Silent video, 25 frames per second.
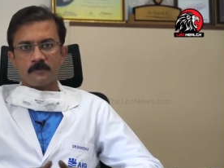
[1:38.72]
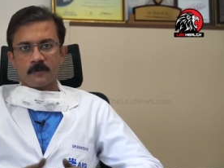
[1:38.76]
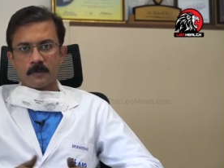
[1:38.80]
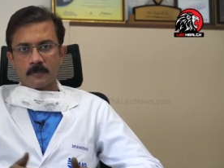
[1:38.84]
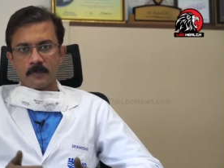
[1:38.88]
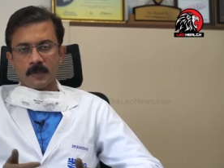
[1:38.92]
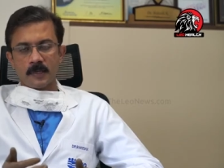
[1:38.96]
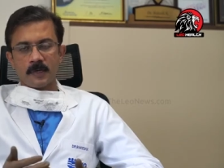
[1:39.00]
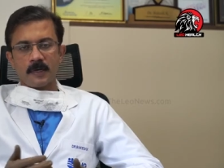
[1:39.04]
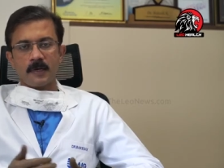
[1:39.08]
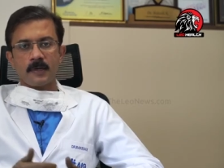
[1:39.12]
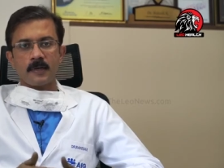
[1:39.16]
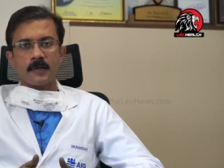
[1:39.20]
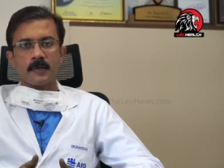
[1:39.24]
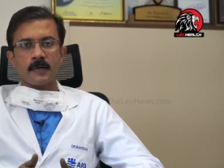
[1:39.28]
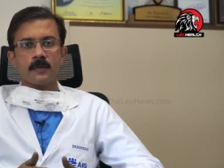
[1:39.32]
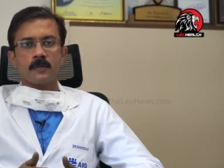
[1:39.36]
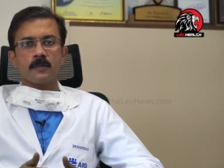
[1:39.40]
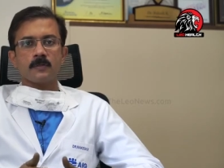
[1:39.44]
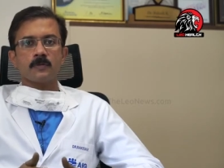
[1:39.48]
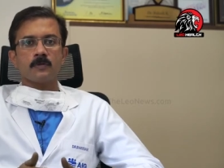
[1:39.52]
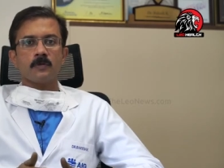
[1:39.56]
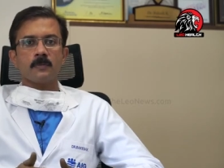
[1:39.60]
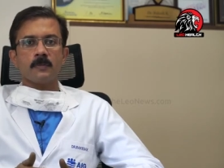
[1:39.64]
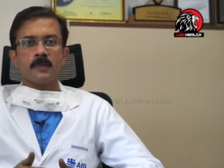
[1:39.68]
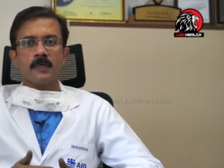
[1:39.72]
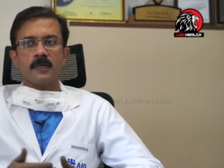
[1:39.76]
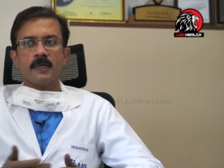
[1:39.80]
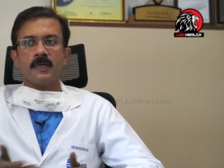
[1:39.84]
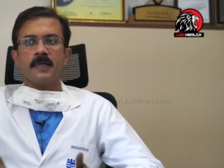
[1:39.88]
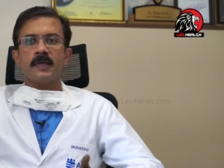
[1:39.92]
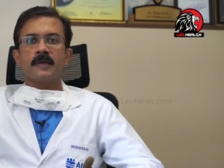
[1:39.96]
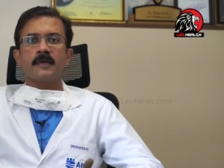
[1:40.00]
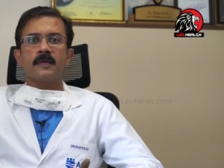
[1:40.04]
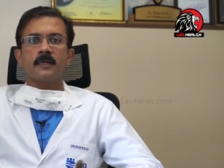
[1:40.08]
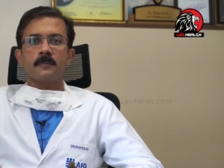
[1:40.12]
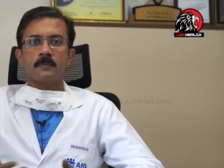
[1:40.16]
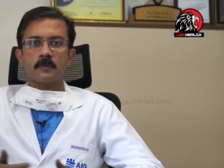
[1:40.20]
ఇన్ఫాక్ట్ బేరాట్రిక్ ఎండోస్కోపీ అనేది
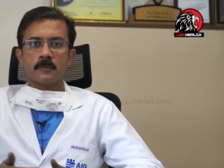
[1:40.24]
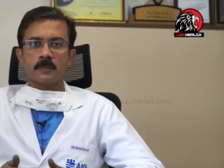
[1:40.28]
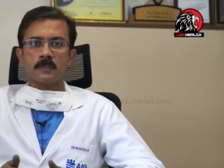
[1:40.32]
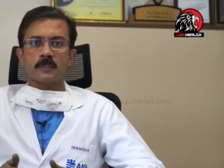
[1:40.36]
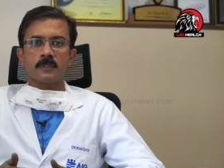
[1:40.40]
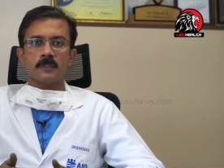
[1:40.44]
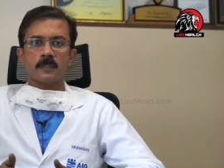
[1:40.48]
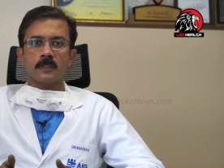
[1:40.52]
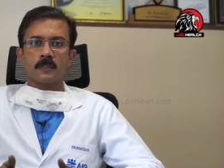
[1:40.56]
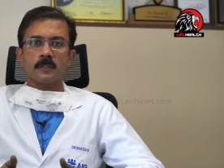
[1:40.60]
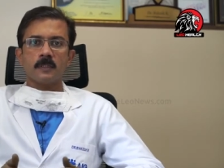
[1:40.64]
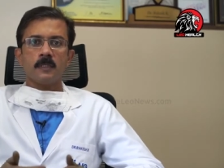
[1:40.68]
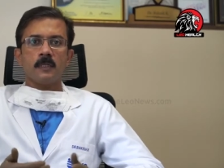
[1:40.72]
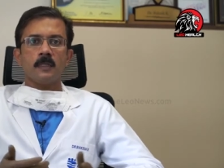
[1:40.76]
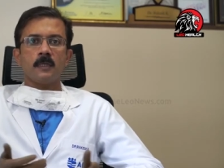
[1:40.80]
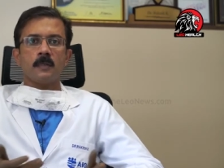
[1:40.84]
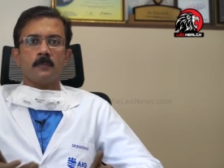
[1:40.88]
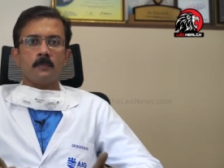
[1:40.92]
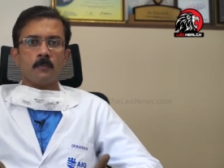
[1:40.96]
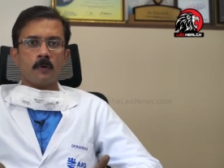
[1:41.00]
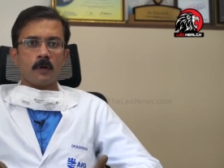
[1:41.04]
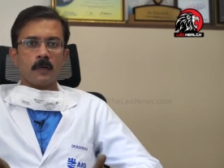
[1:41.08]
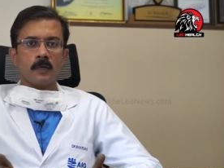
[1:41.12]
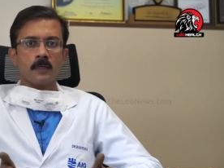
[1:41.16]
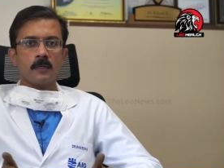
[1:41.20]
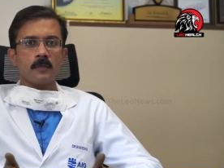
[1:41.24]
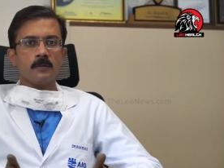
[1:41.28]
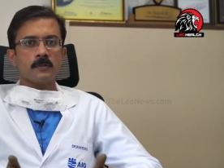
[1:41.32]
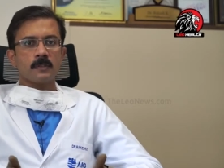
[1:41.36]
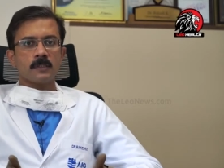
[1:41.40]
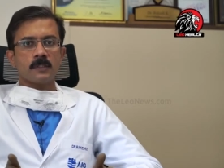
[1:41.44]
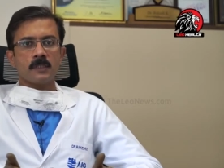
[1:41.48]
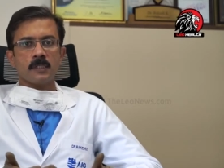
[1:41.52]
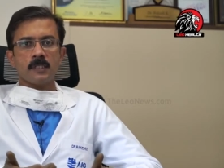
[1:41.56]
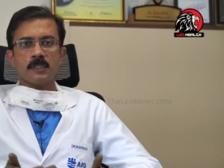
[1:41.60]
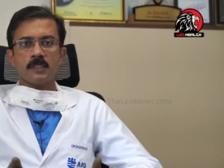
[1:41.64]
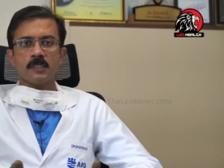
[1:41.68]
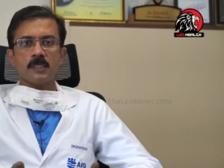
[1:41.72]
డే కేర్ ప్రొసీజర్ మార్నింగ్
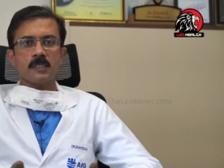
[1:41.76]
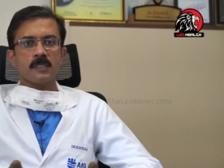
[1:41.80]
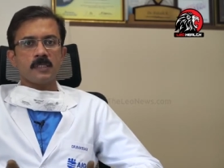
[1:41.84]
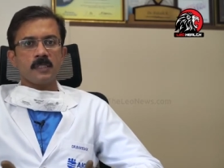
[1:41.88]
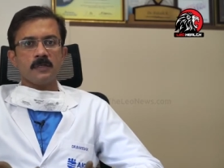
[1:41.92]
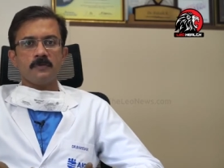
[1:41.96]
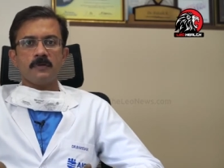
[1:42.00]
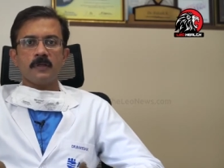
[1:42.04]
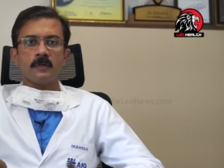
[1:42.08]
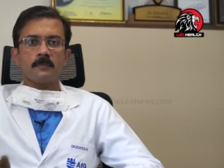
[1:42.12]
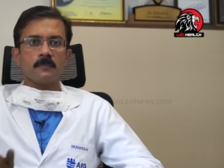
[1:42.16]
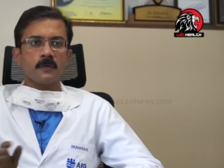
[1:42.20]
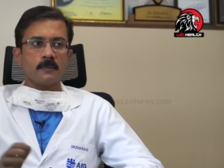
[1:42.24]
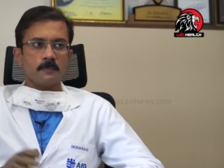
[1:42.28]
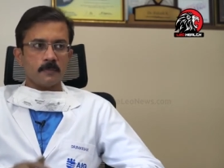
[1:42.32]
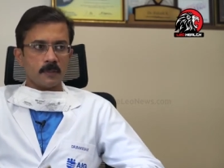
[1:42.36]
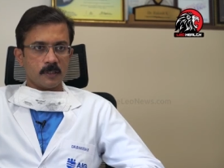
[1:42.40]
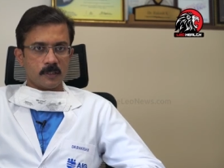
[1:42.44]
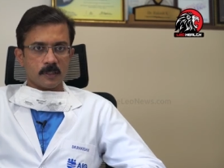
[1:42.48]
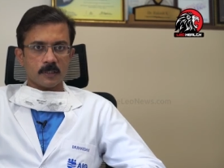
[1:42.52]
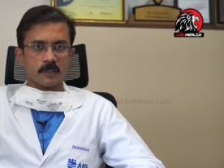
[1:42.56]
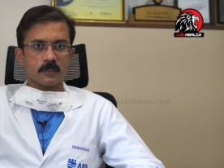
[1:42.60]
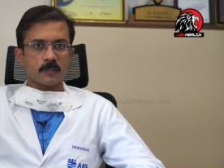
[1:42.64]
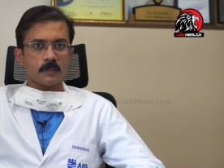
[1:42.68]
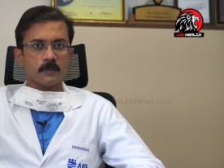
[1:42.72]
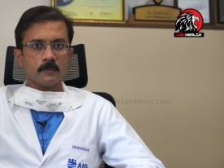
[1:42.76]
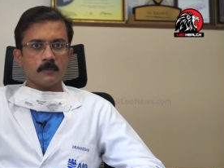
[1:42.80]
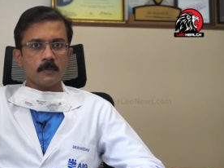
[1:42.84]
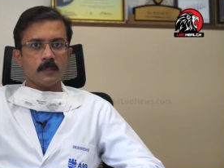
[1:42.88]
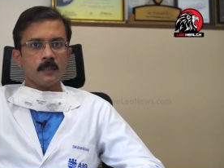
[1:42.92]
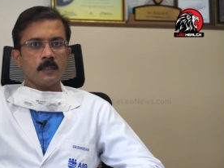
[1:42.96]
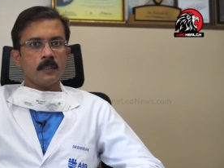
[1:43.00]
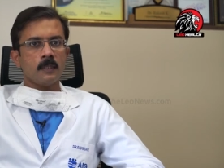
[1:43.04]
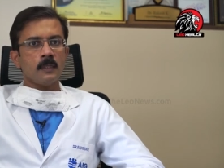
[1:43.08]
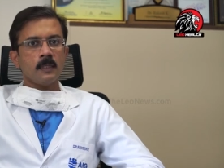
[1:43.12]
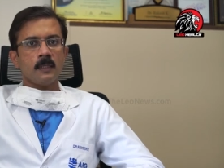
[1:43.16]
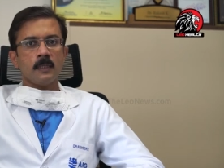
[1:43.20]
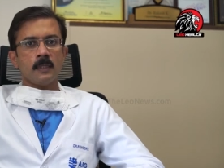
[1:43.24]
వస్తే చేసి ఈవినింగ్ పంపించేస్తాం
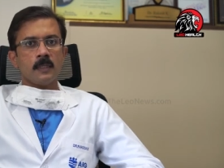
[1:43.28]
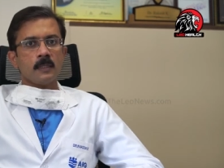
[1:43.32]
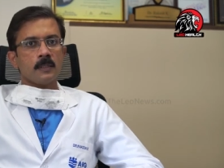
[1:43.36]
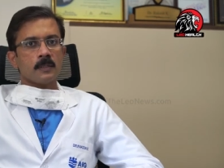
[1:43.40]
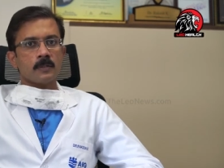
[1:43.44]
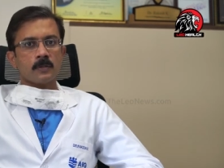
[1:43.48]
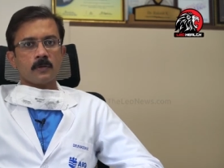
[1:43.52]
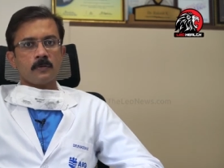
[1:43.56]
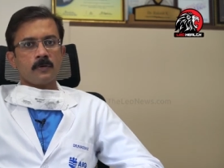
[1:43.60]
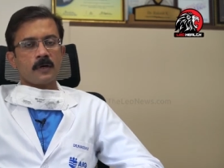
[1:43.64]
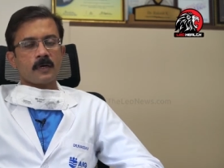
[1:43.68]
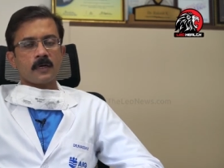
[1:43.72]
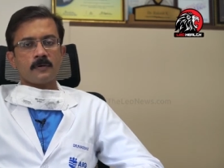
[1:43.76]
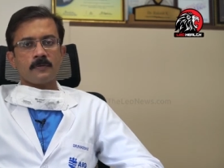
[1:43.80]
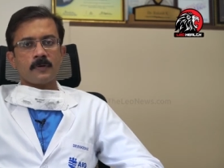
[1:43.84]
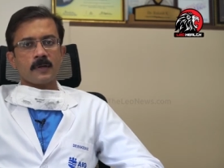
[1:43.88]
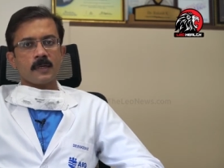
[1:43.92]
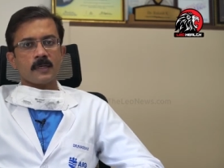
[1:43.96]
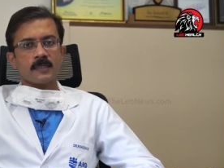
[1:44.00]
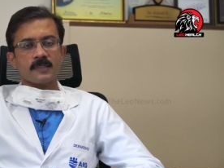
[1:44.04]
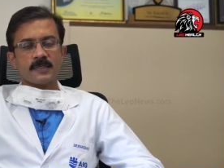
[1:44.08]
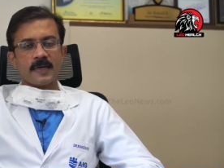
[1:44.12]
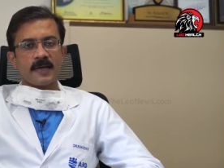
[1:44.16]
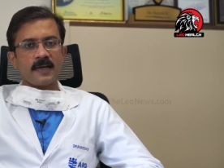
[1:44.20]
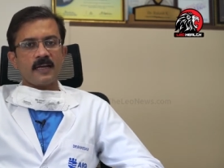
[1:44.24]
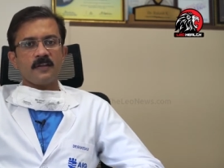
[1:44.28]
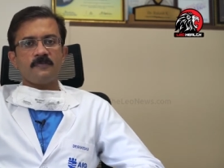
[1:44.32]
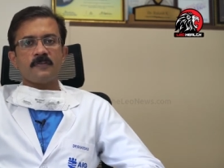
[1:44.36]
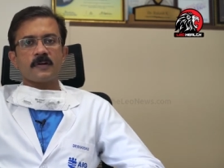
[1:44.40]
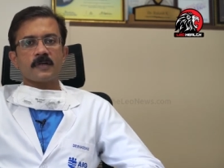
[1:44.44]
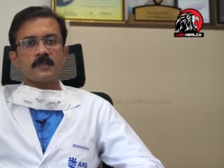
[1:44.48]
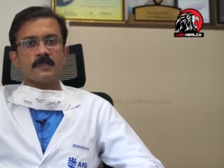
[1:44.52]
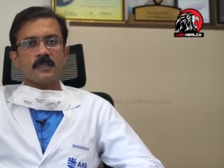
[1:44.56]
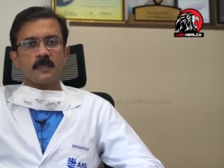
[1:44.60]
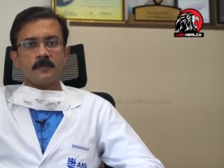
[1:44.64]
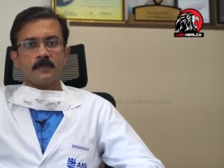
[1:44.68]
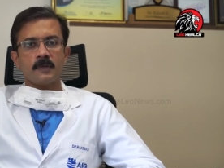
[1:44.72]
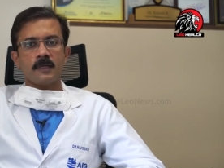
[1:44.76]
సో వాటి వల్ల సైడ్
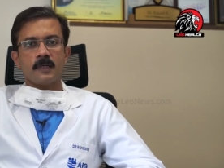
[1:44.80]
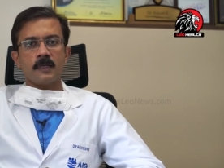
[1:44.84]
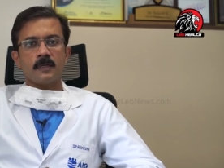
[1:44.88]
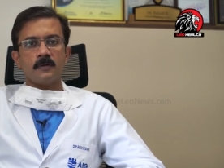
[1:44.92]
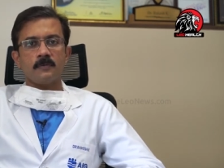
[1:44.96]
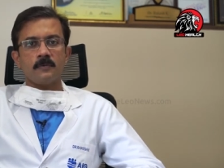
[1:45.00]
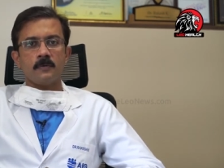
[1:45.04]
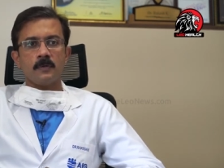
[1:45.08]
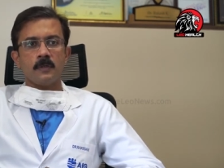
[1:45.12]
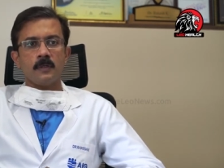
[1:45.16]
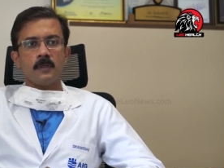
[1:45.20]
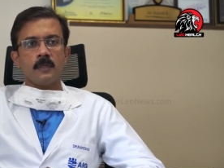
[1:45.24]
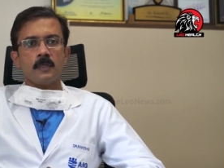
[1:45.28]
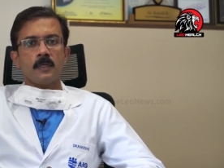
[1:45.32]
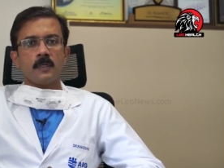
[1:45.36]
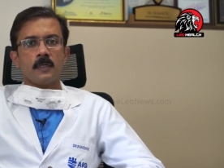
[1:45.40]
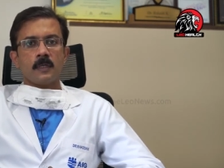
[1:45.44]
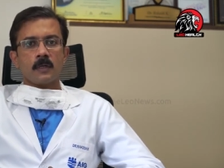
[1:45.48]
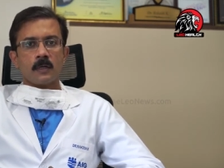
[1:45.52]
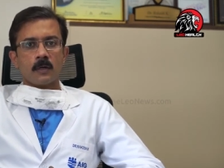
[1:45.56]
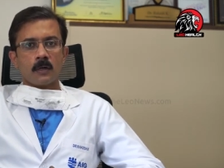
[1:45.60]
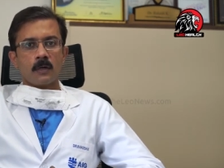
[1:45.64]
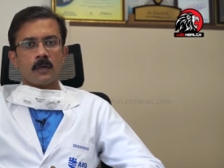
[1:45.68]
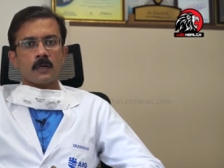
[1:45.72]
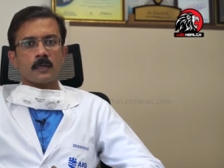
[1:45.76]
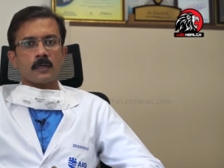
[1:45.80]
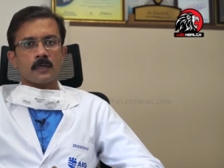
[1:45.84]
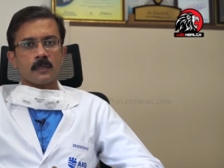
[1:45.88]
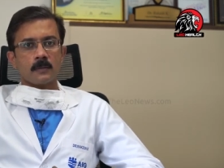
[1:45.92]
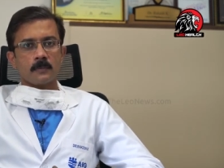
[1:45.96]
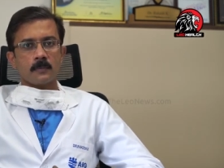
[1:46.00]
ఎఫెక్ట్స్ ఏమీ లేవు లాంగ్